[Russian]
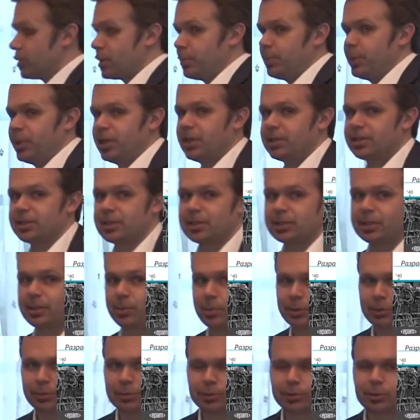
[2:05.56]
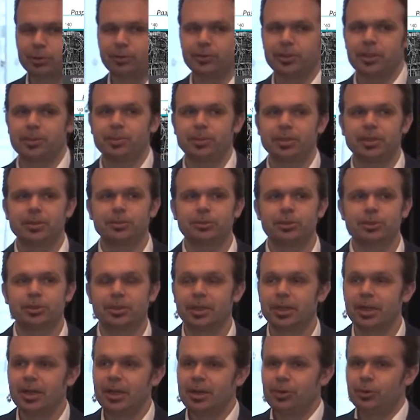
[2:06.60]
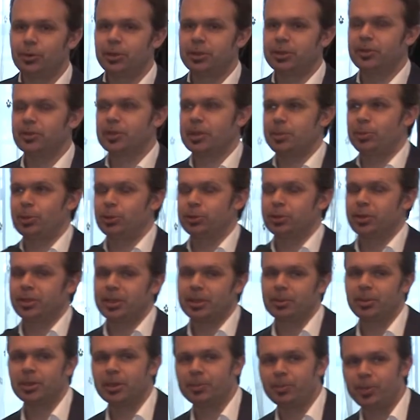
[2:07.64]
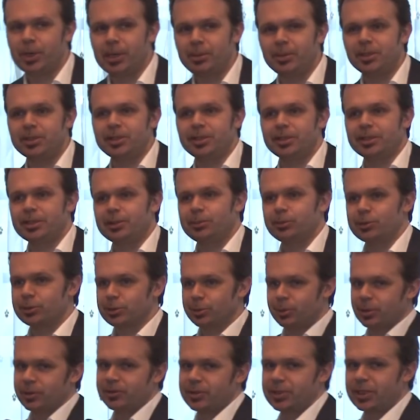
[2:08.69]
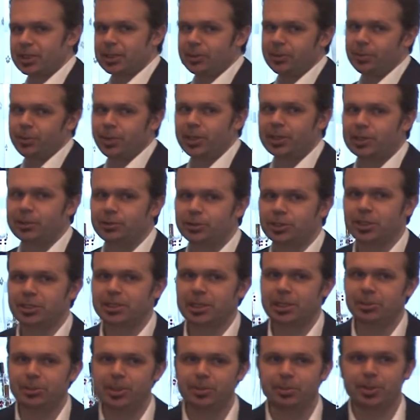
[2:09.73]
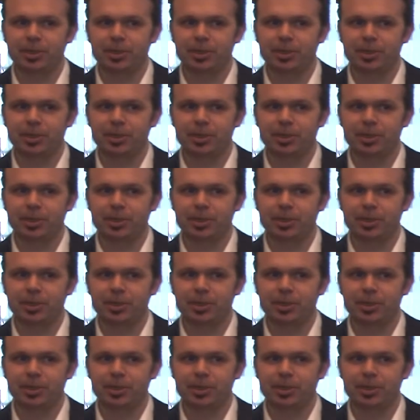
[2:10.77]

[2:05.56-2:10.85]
Но ну, компиляция там была условная, потому что у этого компьютера не было памяти, там нужно было всякими переключателями, и